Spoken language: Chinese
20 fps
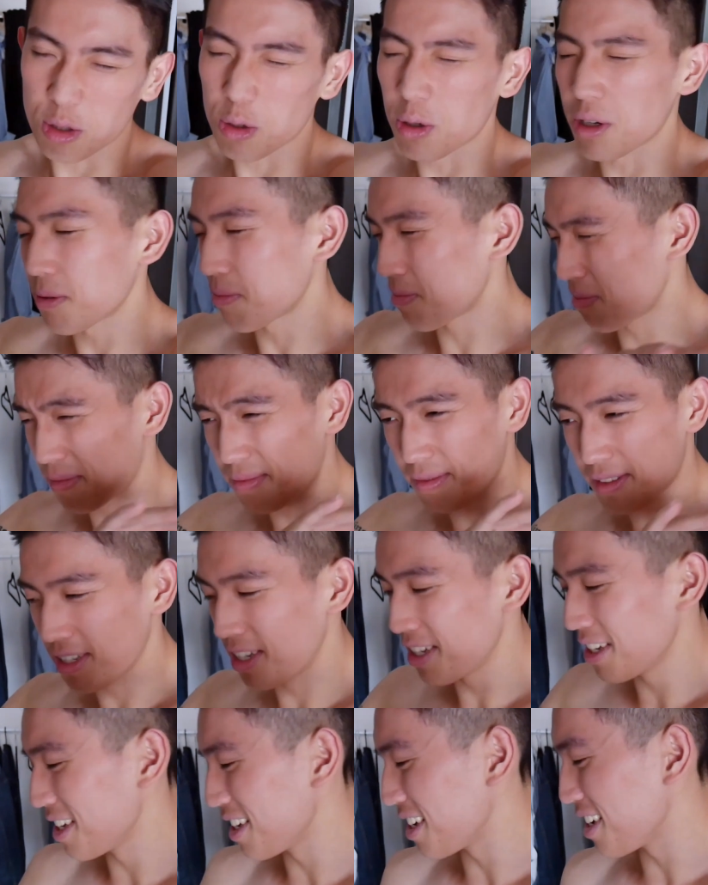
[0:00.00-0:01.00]
对，
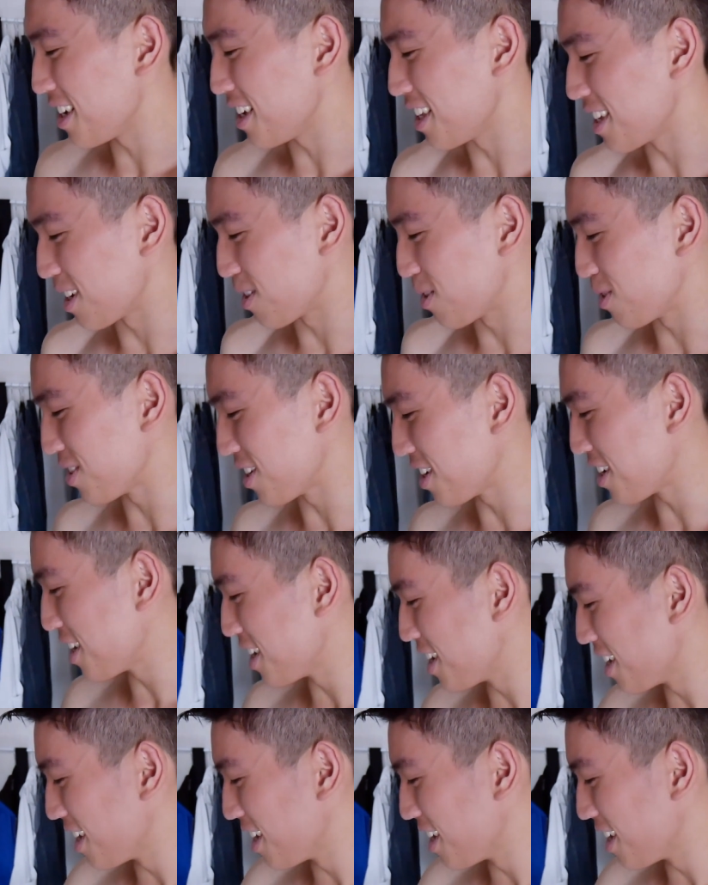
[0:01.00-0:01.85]
一点三公斤。